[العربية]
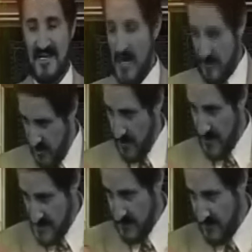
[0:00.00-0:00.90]
أكثر من
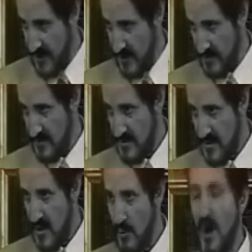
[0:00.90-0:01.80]
الاستغفار
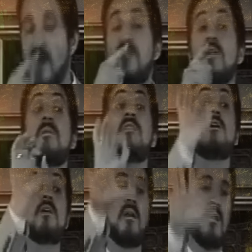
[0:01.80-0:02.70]
وأكثر من
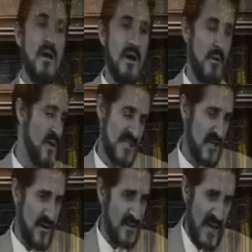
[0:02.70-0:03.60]
ذكر الله
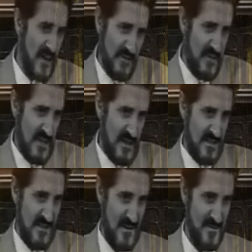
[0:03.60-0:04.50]
والاستغفار داخل في الذكر
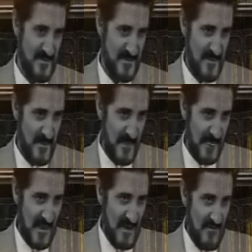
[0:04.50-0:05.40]
أصلا
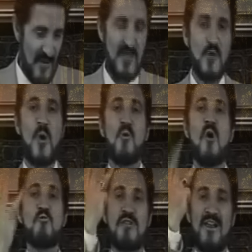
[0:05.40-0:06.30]
فالذكر
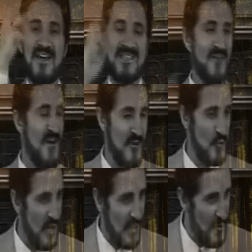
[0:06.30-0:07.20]
أنواع ثلاثة
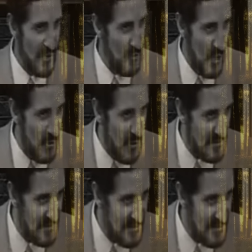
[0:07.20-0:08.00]
فاحفظوها إخواني وأخواتي